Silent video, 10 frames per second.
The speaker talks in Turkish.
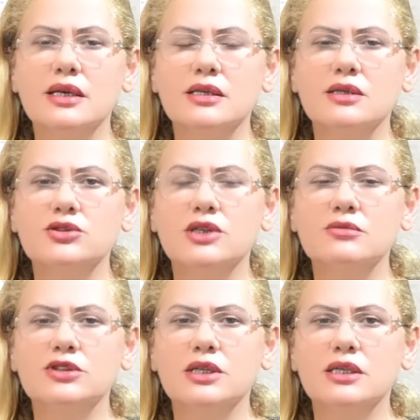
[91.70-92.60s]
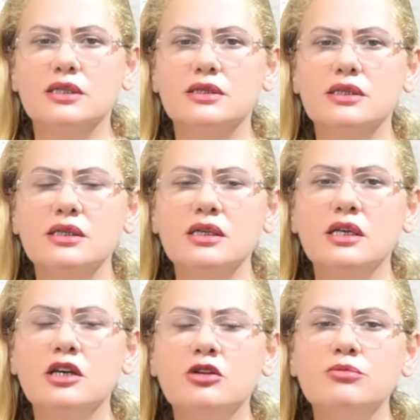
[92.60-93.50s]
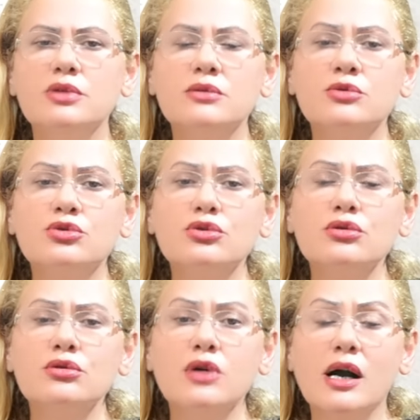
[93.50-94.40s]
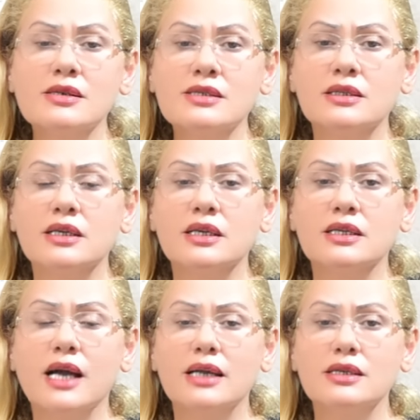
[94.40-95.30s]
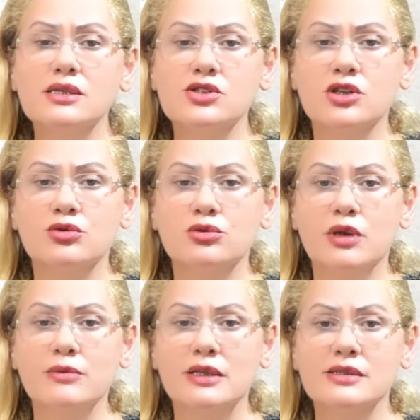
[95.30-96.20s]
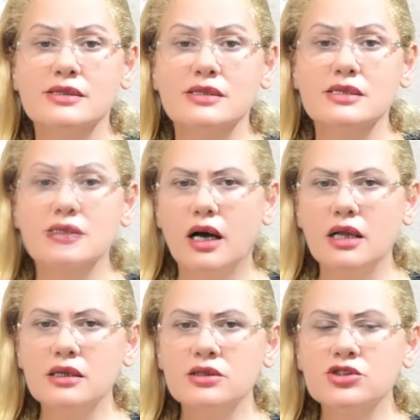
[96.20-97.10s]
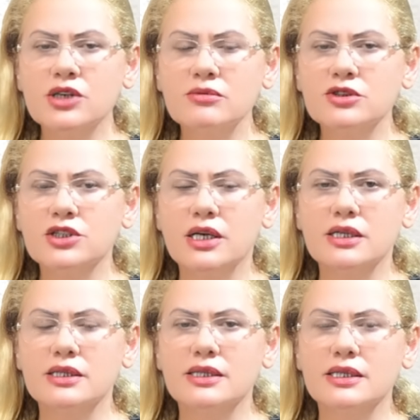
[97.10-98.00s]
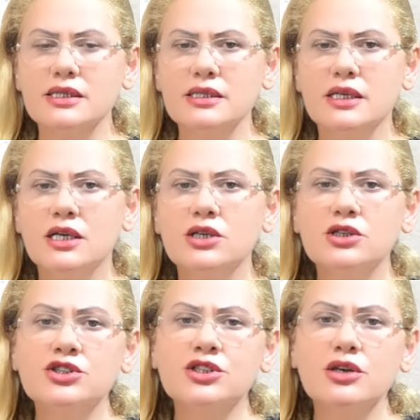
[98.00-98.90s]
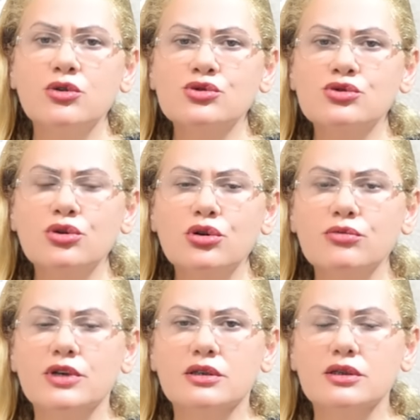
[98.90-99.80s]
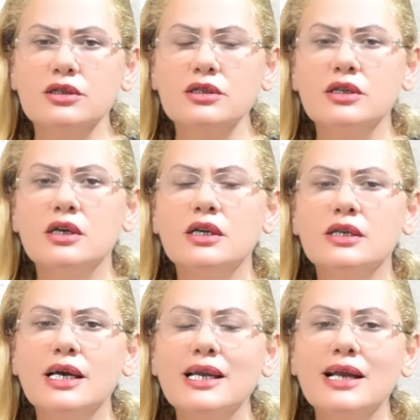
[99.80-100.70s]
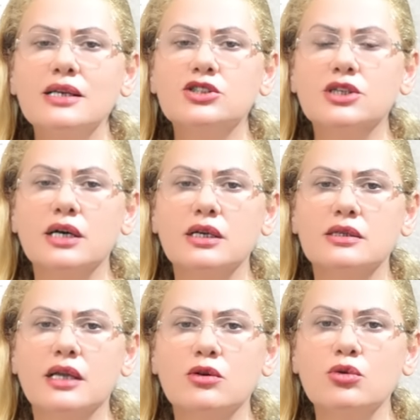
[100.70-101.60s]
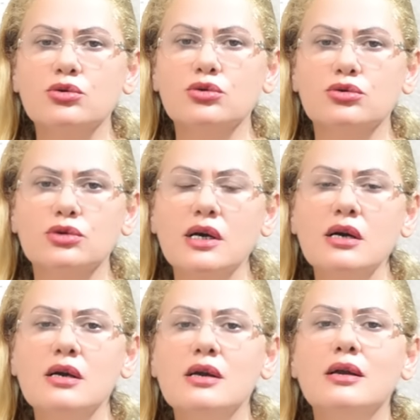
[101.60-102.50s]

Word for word: anlatacağım işaretleri bir bütünlük arz ederek kendinizce yorumlamalısınız. Anlatacağım işaretlerin kişiye özgü olmadığını, genel işaretler olduğunu da